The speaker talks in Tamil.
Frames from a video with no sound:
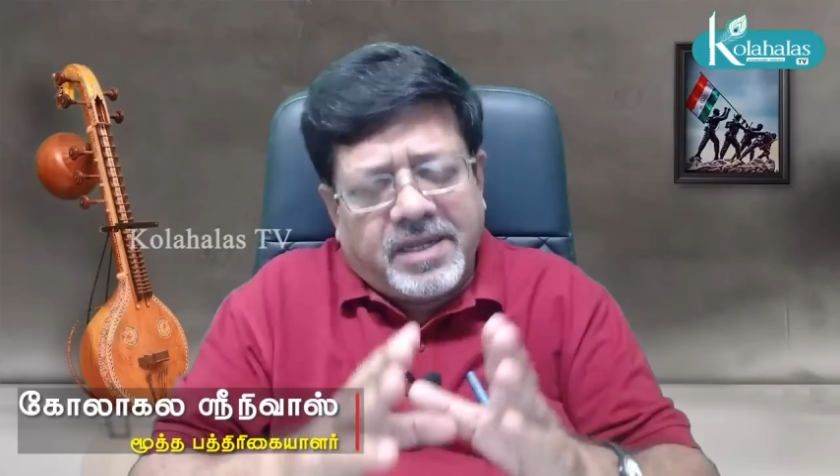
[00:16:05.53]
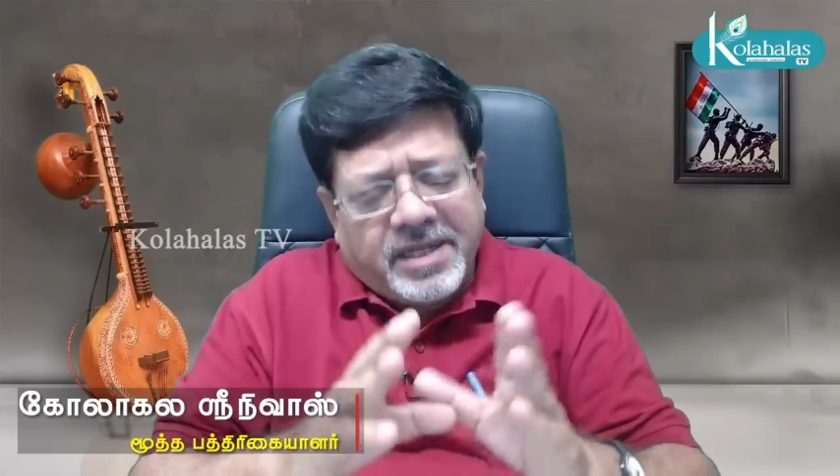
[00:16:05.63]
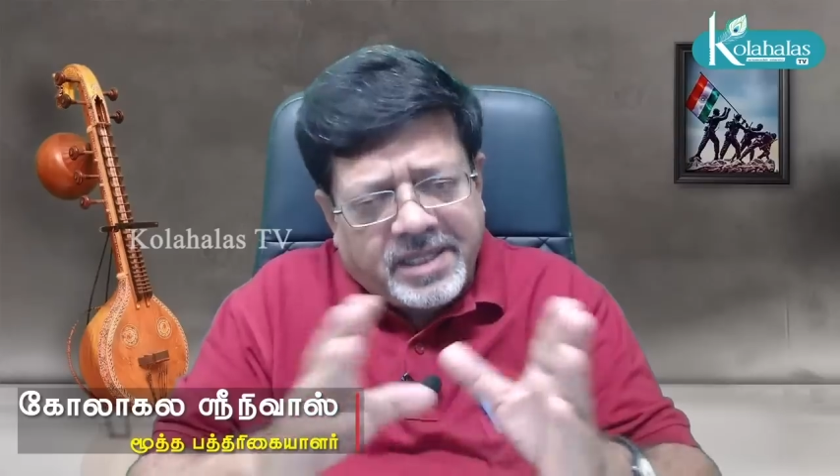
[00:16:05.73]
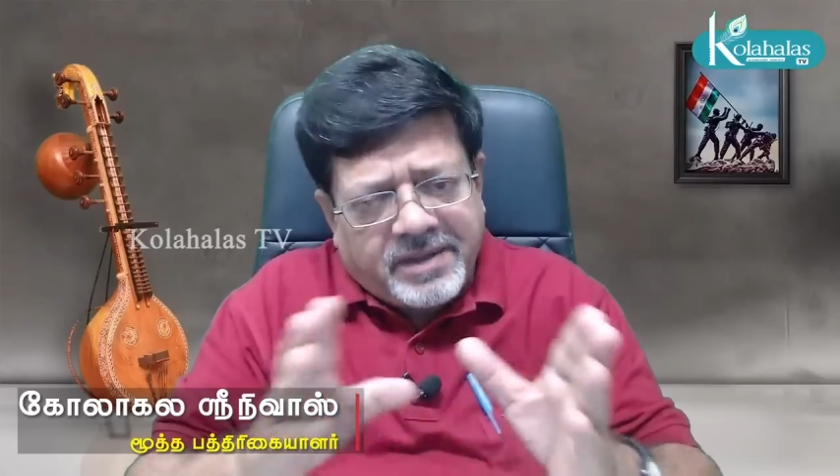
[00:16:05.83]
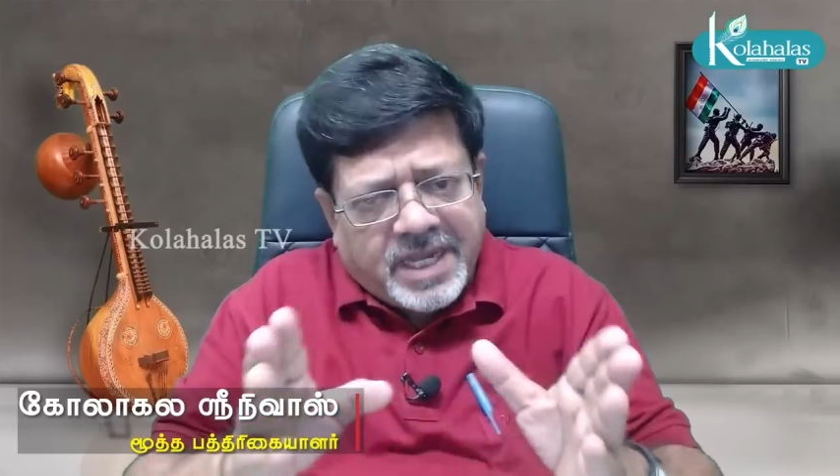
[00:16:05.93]

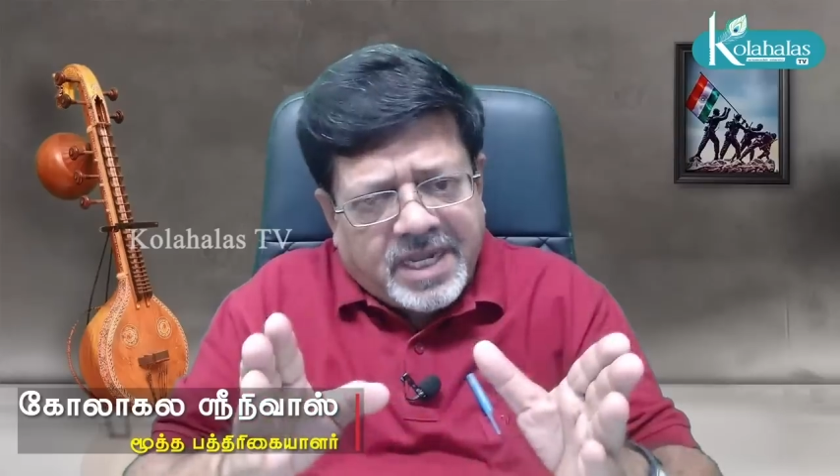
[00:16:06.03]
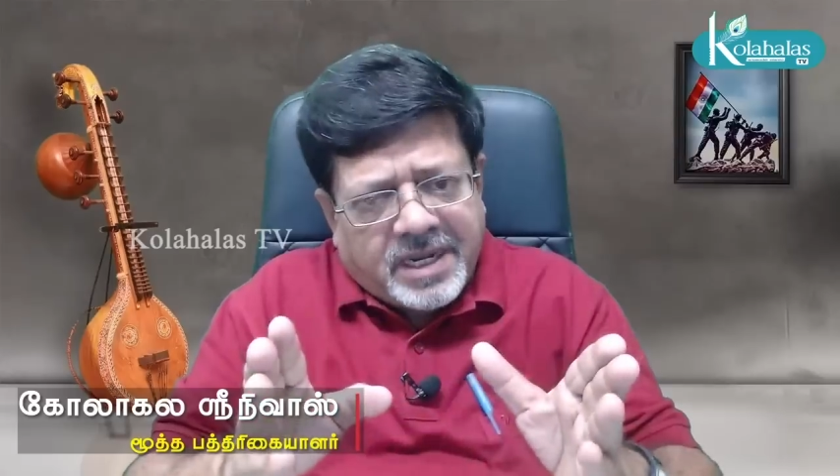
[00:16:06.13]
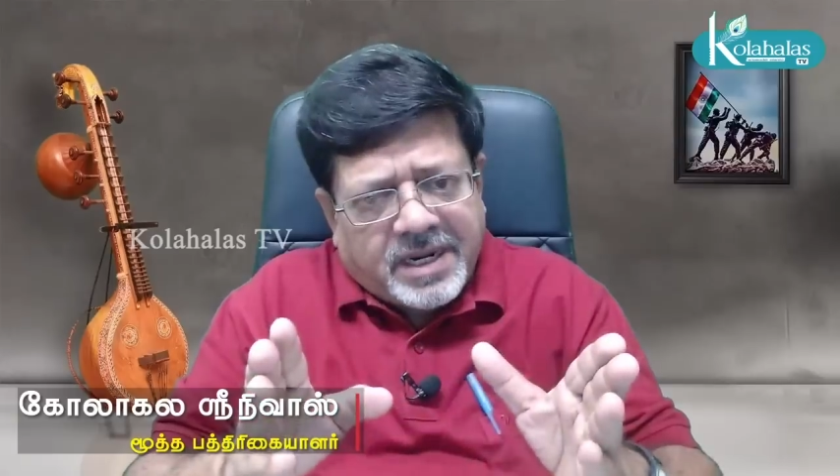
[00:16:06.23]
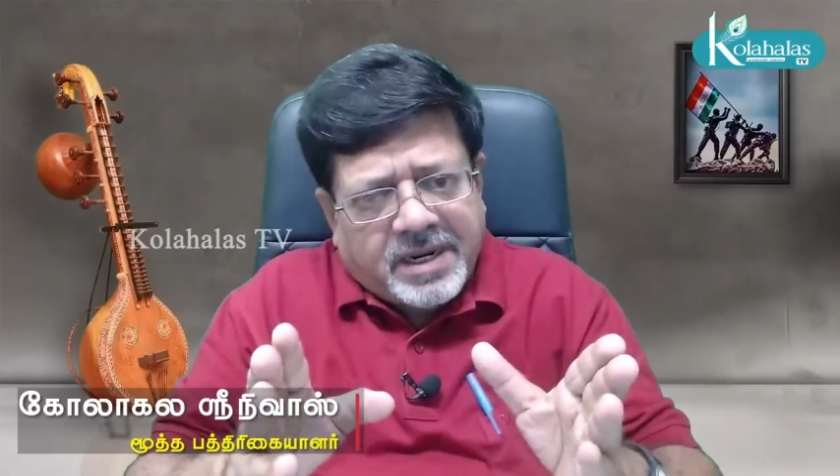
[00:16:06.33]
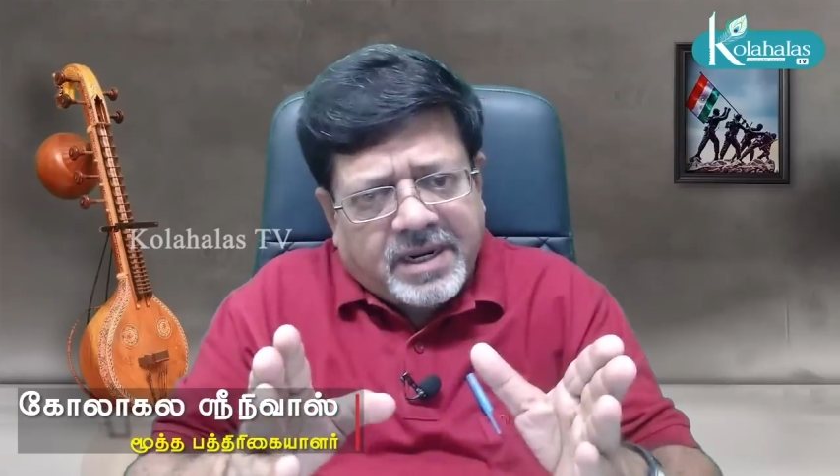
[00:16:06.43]

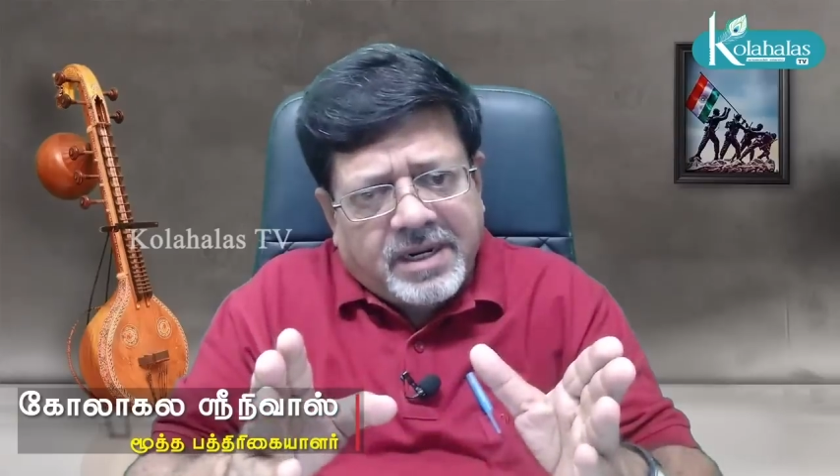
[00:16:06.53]
இதுதான்